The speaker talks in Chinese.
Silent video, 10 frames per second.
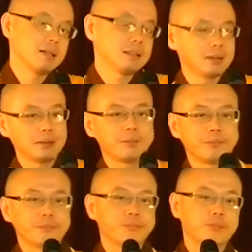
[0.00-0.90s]

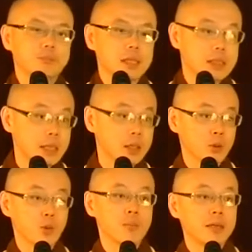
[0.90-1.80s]
嗯，这里
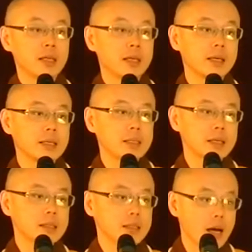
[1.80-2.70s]
说明了一个
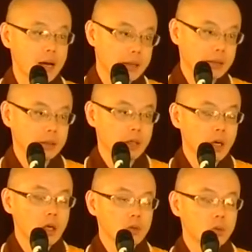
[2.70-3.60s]
现象，
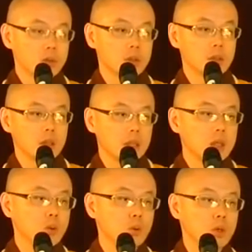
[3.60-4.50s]
就是
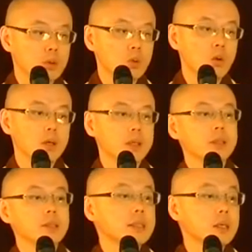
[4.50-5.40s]
你选错了
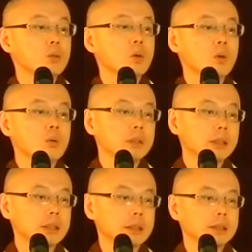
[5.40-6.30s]
时间做功
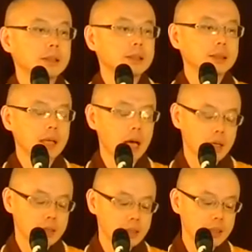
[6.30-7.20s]
课。好，
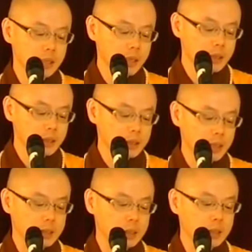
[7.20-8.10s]
今天
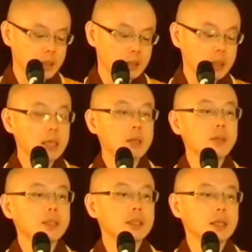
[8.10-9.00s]
讲经的第一个
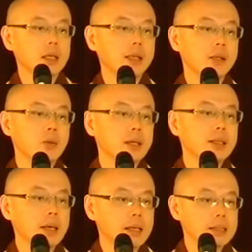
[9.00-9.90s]
问题
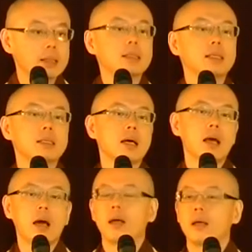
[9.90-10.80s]
Q&A，请写下
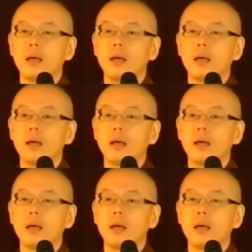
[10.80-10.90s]
来。